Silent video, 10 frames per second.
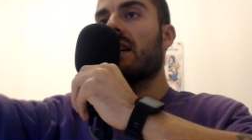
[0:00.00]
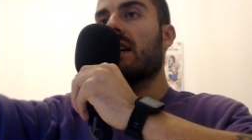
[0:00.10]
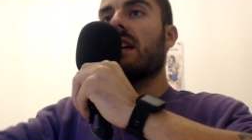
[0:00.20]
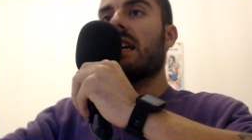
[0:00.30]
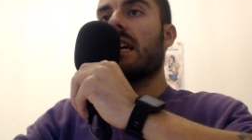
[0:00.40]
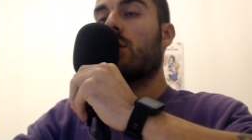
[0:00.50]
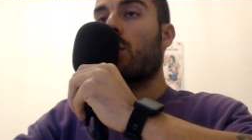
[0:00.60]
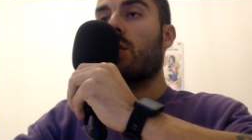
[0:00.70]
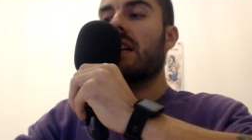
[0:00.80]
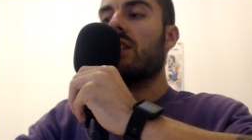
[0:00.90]
che
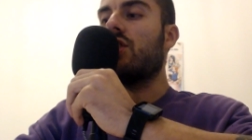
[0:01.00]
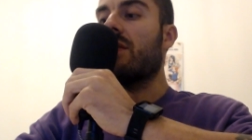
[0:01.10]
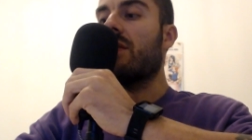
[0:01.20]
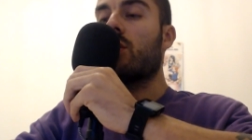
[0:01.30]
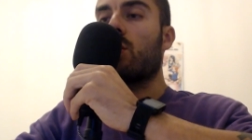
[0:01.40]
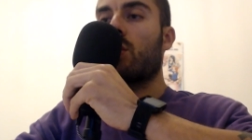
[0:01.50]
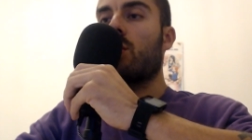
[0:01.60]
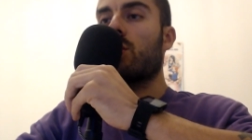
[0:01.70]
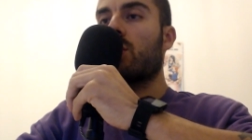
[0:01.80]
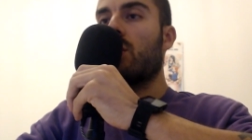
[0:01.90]
troneggia
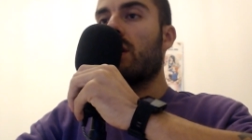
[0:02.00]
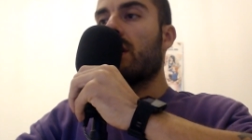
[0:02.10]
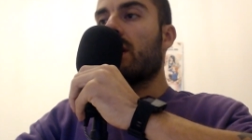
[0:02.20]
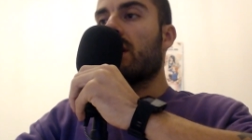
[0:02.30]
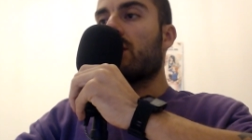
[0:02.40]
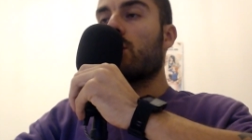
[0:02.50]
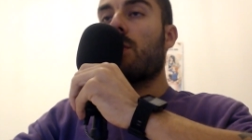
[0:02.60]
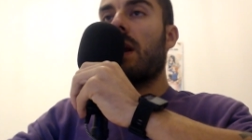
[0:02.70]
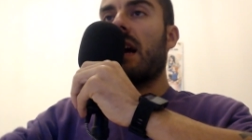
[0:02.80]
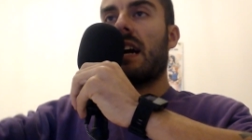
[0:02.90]
vittorioso
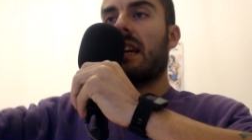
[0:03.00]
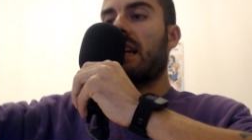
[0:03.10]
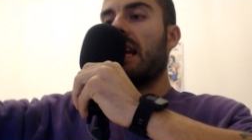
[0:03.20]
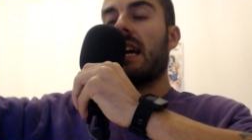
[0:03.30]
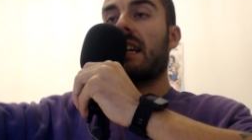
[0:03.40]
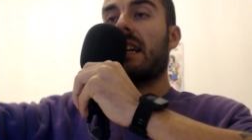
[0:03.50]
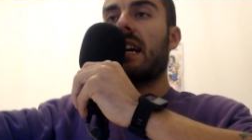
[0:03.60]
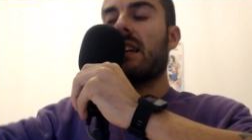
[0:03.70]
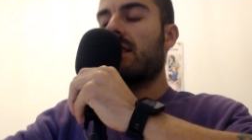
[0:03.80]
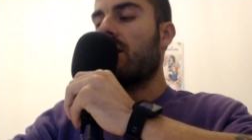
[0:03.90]
sopra car- le
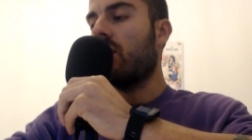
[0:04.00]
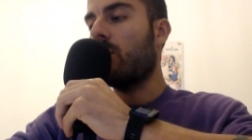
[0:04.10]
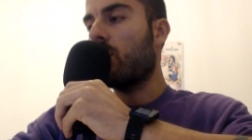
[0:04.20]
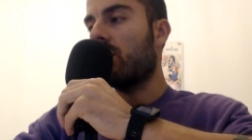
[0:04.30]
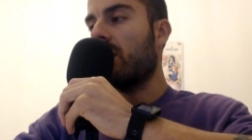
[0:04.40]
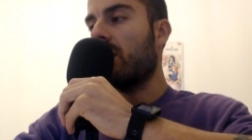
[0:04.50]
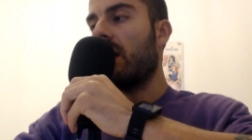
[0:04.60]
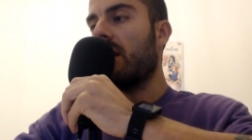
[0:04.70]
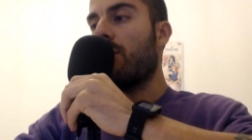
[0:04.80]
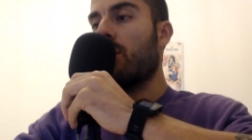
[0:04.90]
carcasse diciamo così dei,
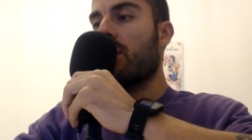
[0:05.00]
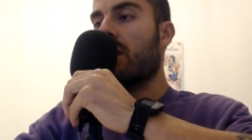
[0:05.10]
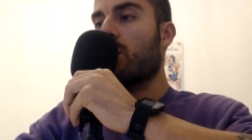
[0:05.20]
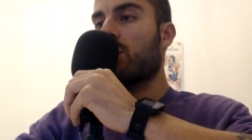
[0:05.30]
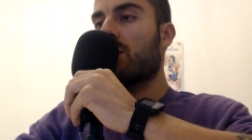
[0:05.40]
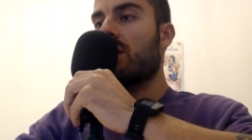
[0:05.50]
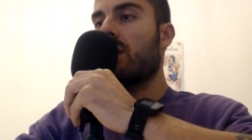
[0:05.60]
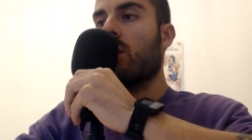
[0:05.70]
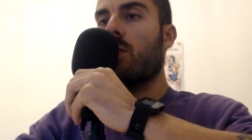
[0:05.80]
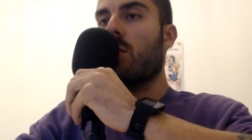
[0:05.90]
dei foderi rossi
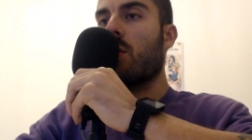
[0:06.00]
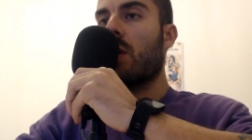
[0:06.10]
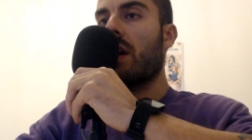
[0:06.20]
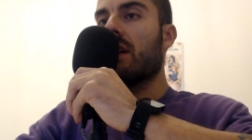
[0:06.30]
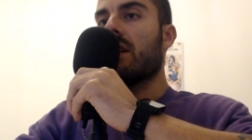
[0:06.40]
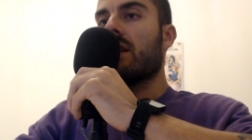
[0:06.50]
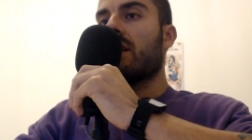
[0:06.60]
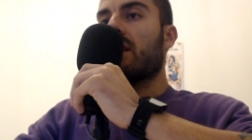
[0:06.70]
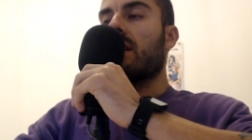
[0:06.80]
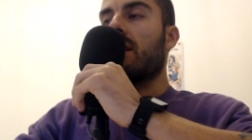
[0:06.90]
o comunque
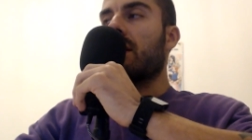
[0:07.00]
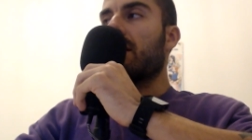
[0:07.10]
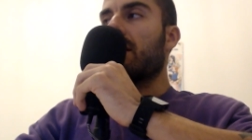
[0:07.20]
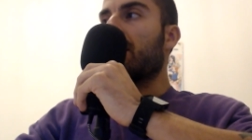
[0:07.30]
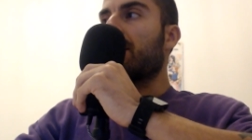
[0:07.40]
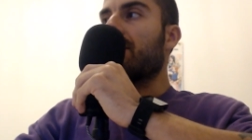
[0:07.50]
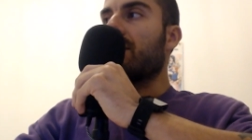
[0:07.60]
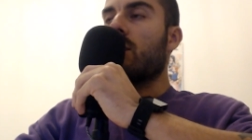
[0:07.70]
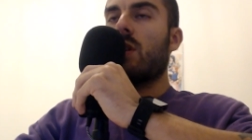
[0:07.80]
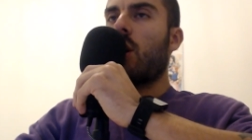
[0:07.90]
eh,
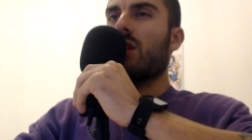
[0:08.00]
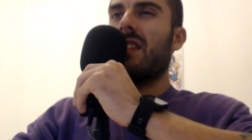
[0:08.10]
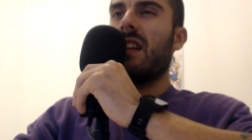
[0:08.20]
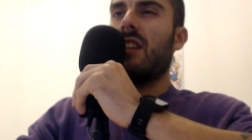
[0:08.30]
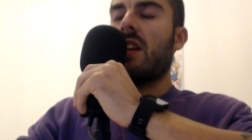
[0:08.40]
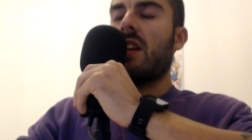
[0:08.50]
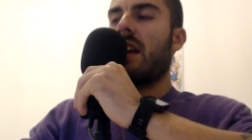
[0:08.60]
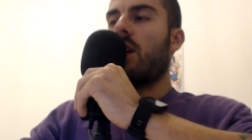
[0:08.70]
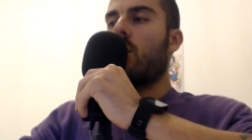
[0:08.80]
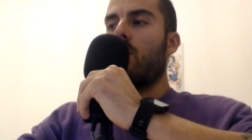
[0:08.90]
una cosa del genere,
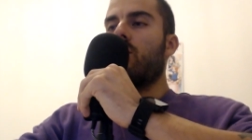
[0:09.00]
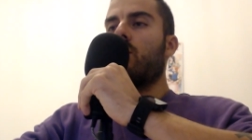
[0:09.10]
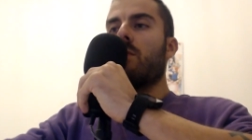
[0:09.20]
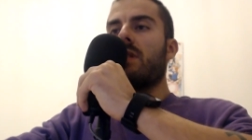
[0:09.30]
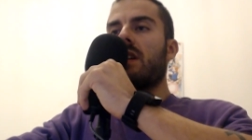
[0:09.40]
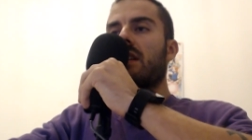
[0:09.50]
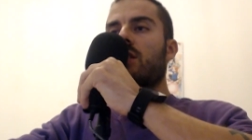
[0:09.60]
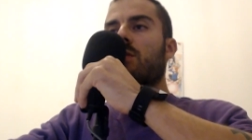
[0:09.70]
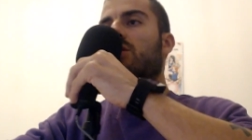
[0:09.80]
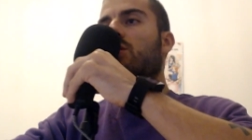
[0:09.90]
ecco, non mi, non
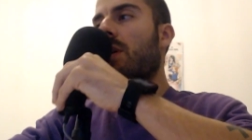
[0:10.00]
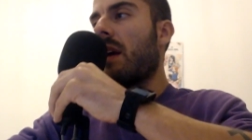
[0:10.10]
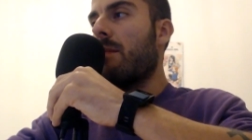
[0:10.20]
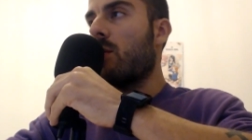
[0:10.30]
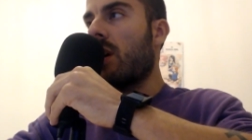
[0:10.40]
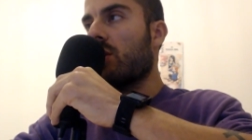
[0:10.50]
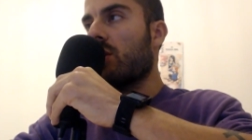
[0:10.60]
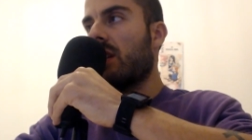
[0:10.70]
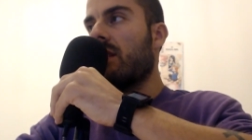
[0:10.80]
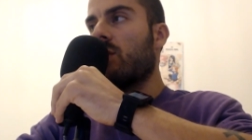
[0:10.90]
mi stupirebbe una cosa,
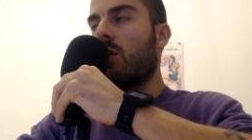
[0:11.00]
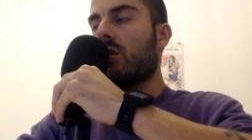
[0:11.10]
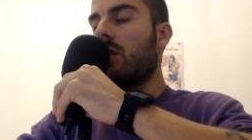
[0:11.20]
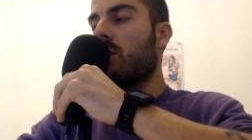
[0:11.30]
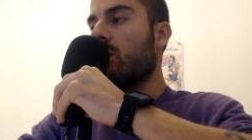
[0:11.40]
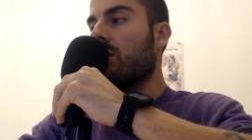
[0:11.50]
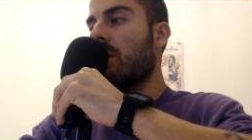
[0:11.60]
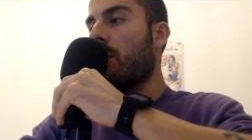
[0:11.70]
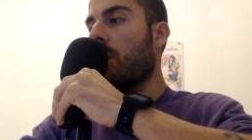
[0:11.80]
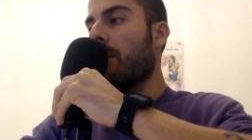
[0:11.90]
di, una cosa, di, questo
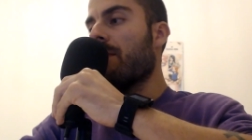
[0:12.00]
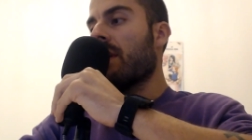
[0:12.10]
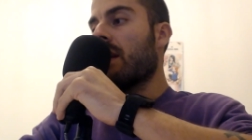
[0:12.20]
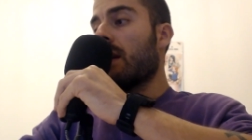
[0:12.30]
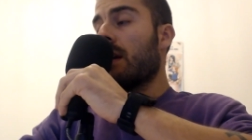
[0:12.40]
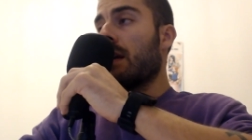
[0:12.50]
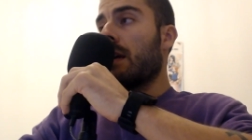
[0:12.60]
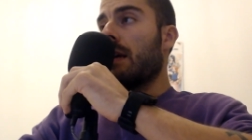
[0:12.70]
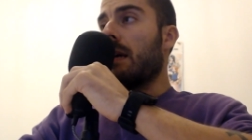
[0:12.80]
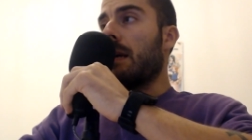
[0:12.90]
tipo.
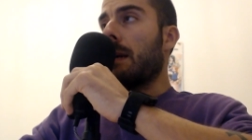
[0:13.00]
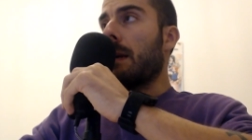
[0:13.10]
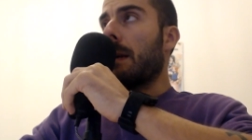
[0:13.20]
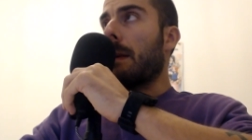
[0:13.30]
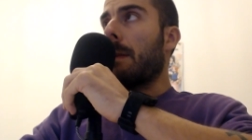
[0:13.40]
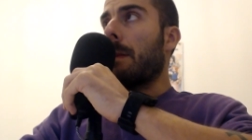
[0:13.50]
Eh,